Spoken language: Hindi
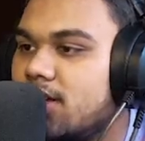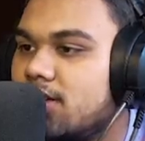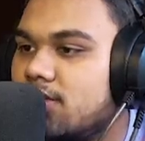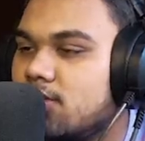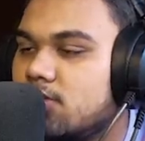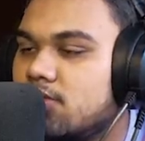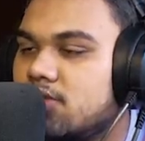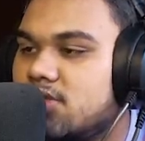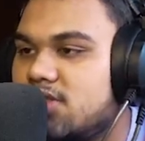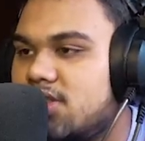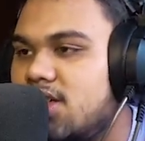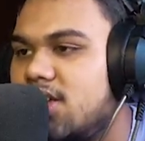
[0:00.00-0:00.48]
है
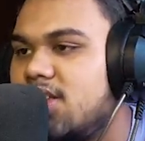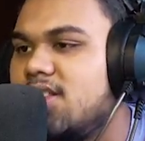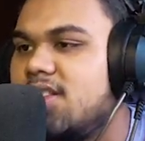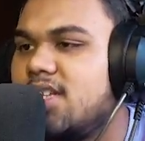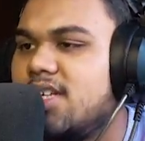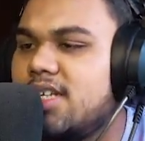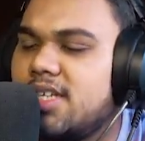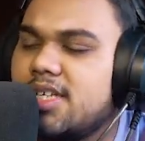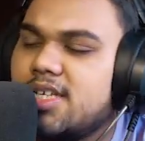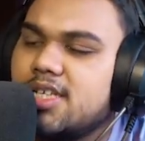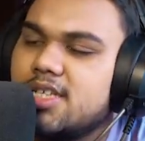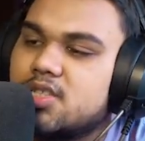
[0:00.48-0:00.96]
छत
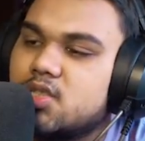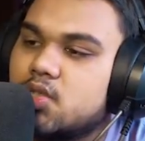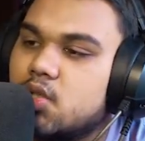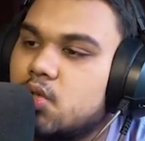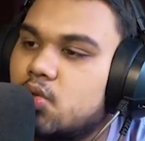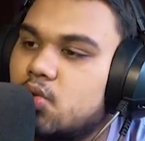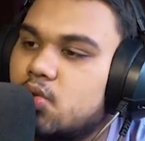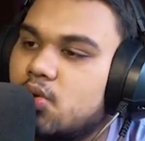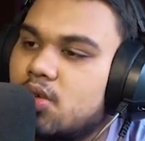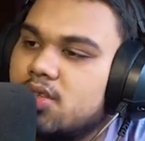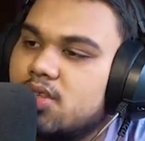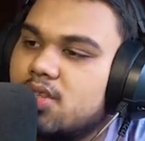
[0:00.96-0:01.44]
देने की
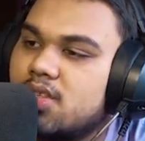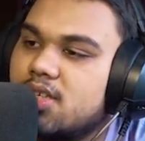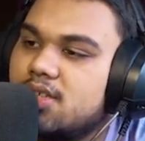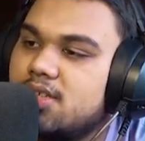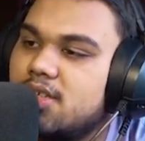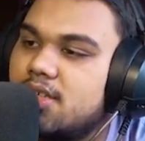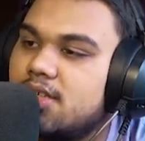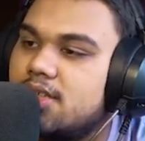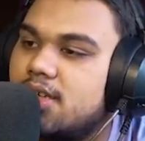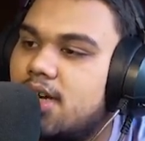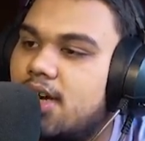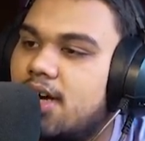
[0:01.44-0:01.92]
जरूरत
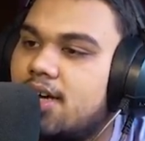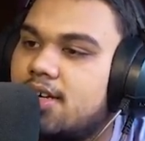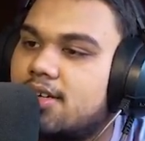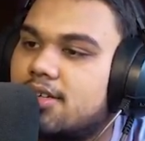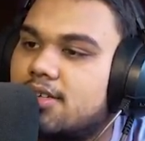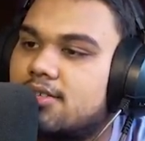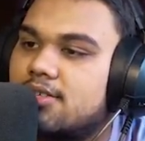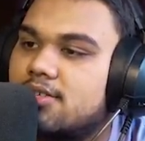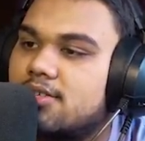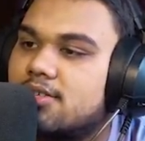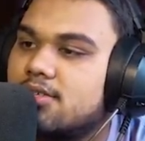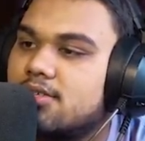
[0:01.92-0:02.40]
नहीं है यार